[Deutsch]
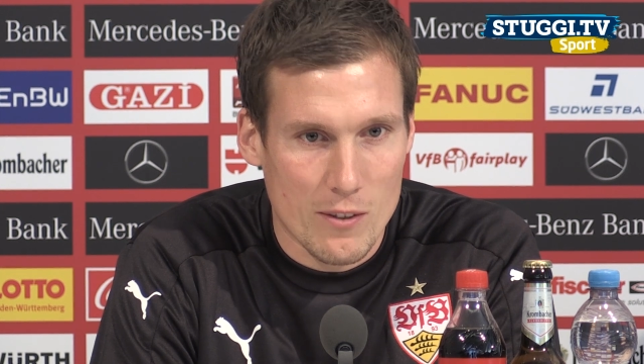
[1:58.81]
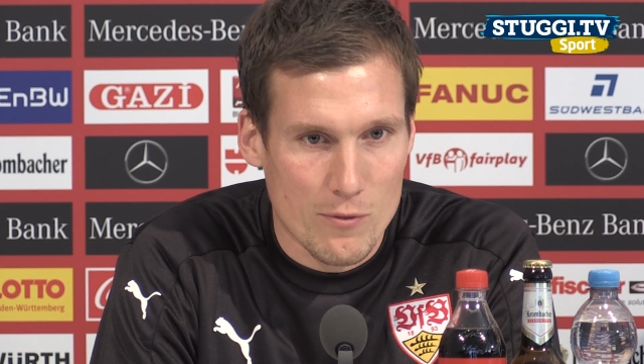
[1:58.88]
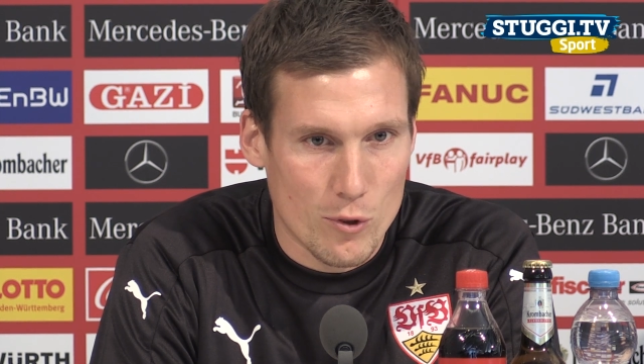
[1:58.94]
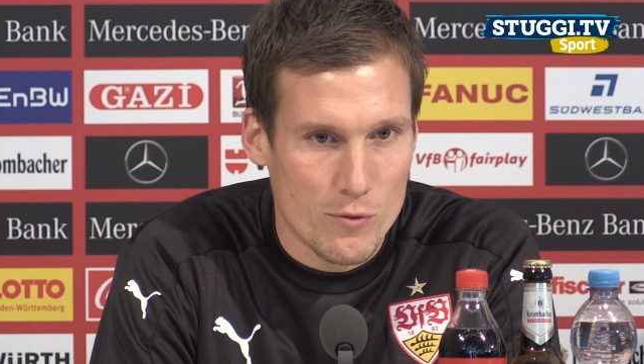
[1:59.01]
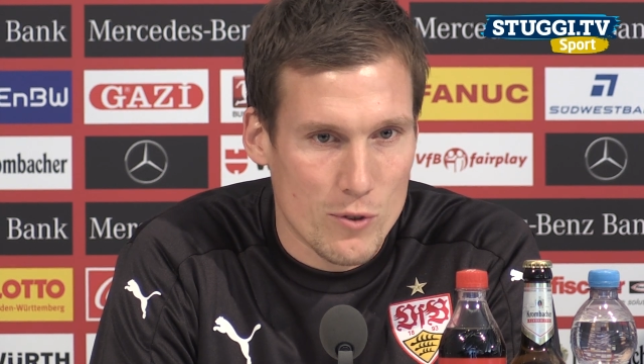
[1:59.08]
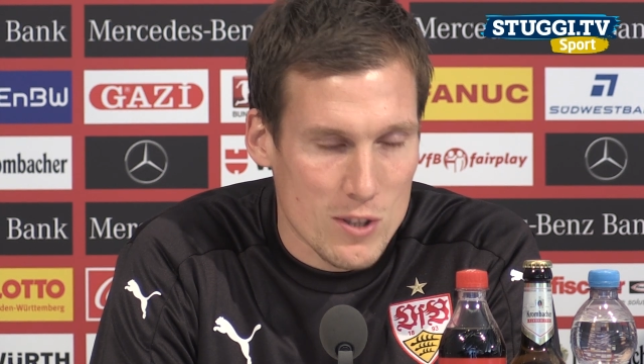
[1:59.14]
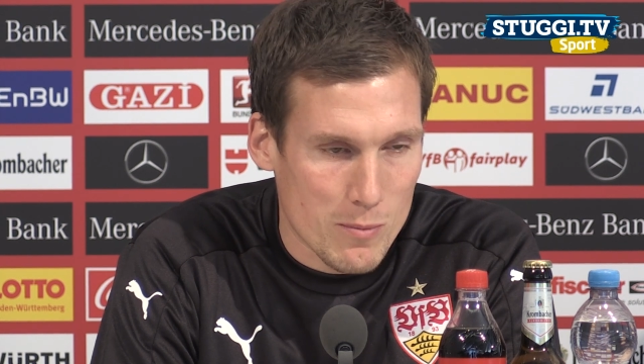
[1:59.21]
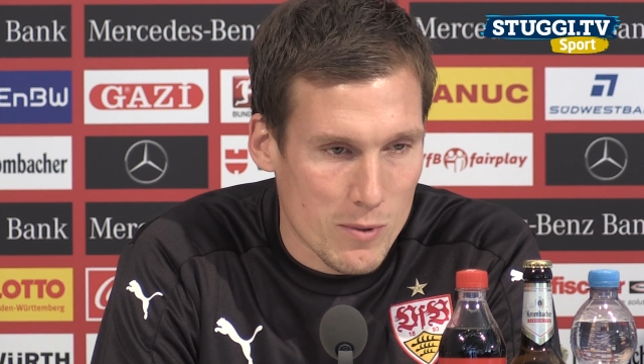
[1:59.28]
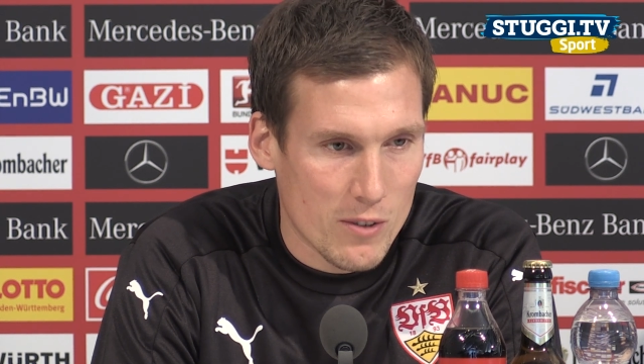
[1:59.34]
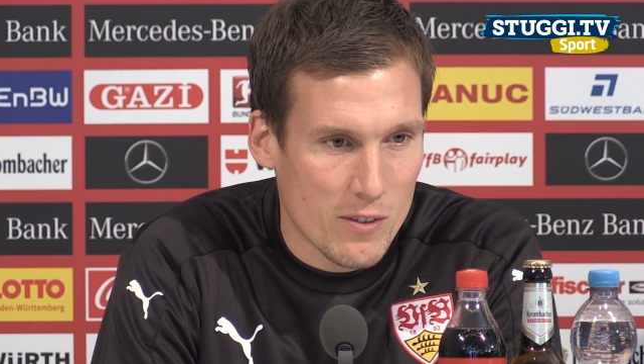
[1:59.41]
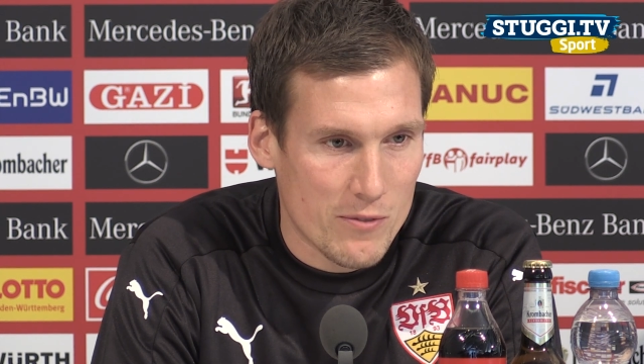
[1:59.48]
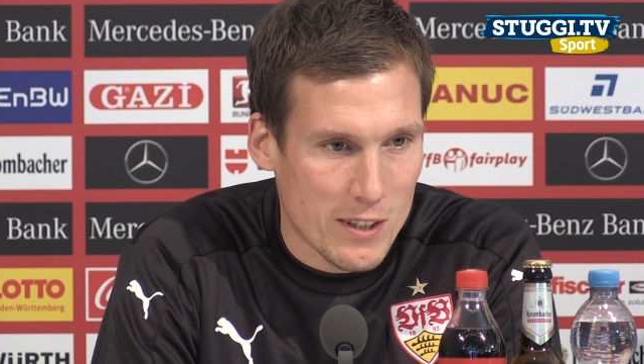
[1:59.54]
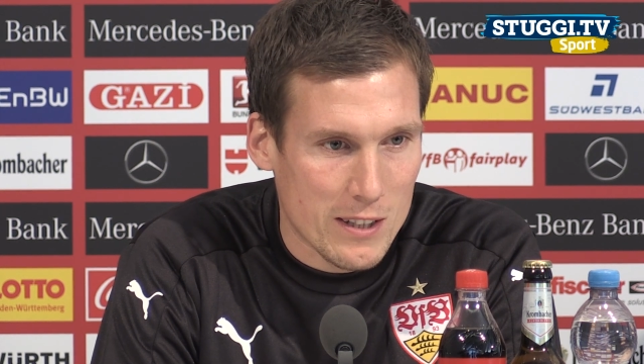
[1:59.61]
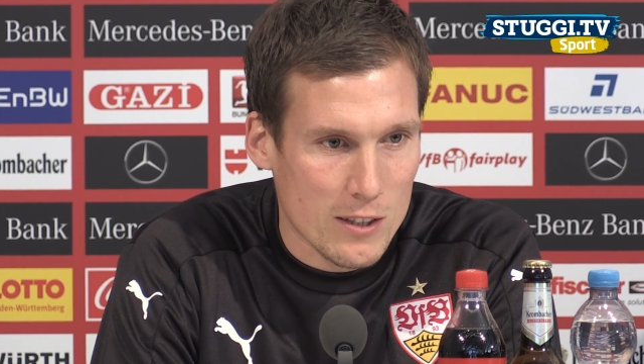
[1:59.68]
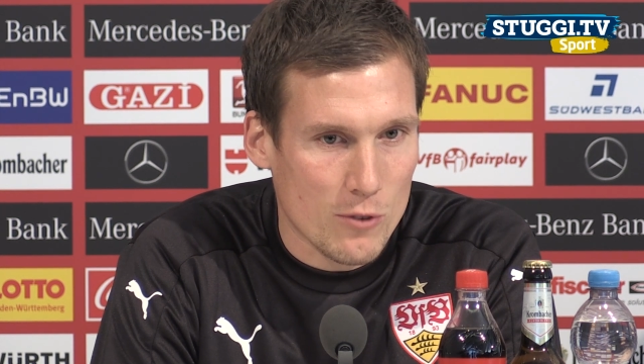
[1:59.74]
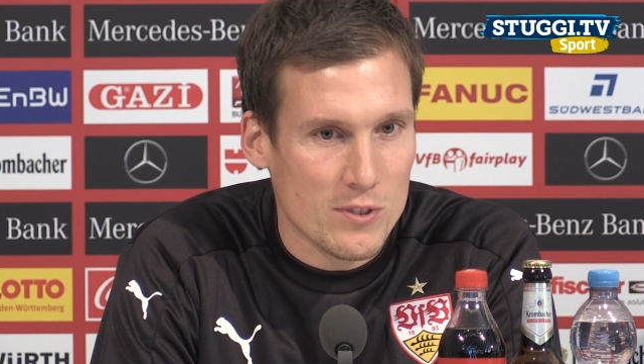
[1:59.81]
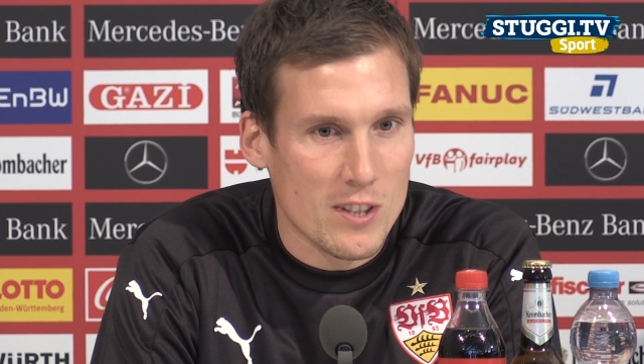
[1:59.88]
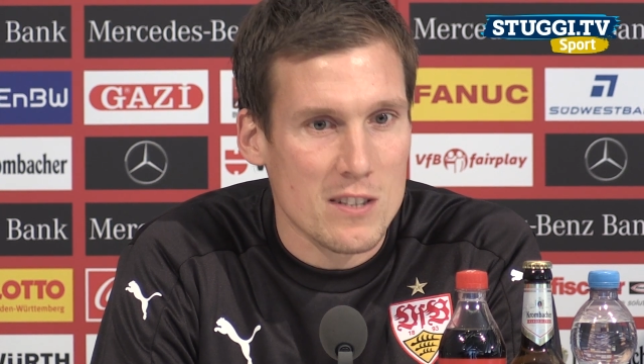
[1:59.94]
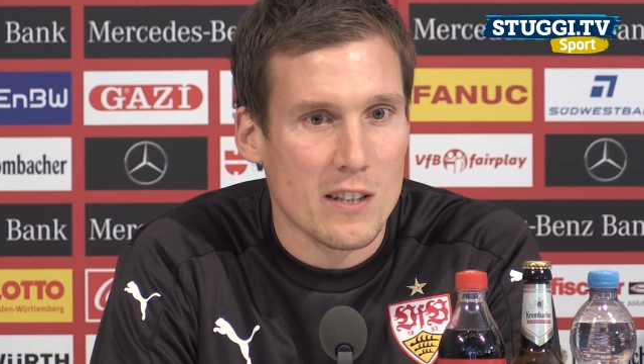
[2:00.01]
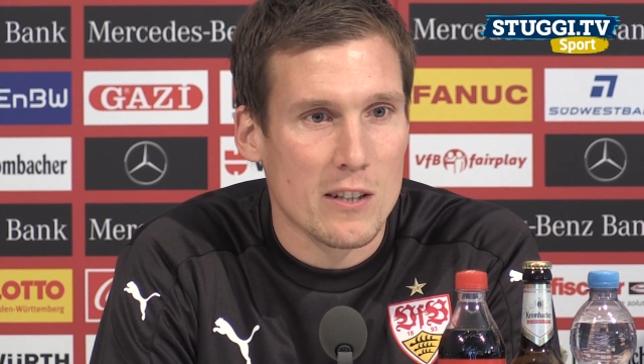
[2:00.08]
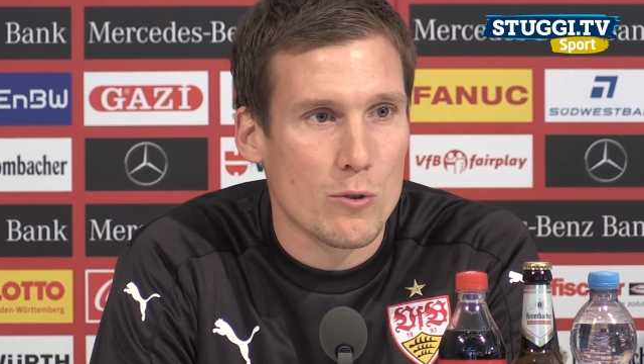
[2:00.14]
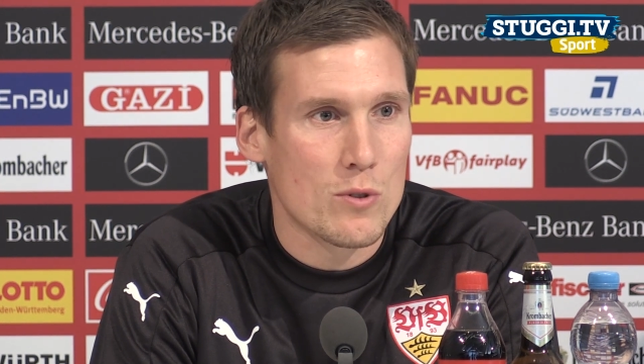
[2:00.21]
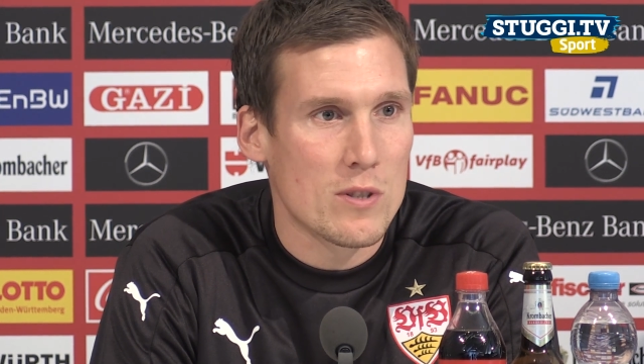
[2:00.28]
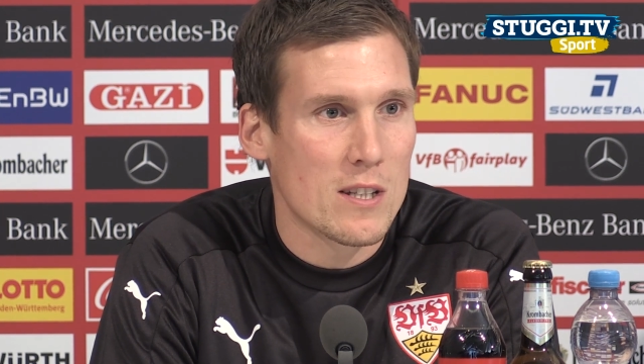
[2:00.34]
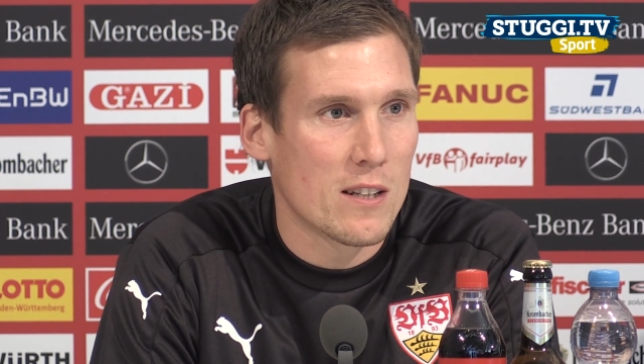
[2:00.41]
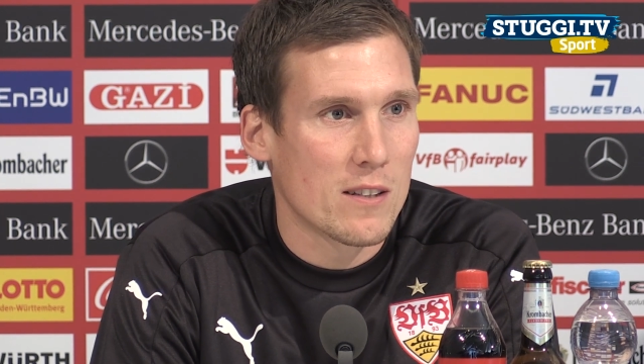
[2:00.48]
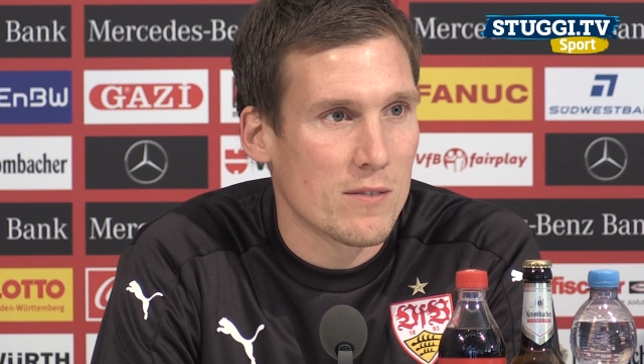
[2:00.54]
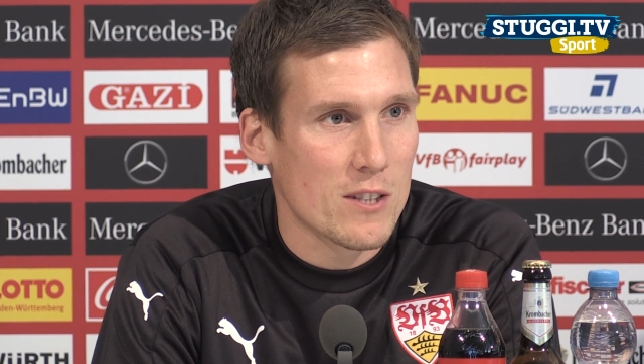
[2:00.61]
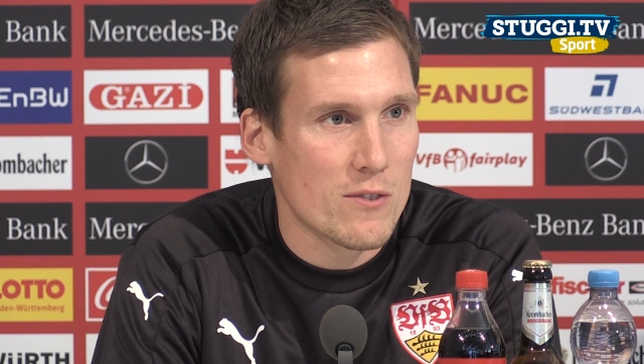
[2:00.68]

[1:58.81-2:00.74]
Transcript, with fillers: dann wollen wir uns aber wirklich auf das reduzieren,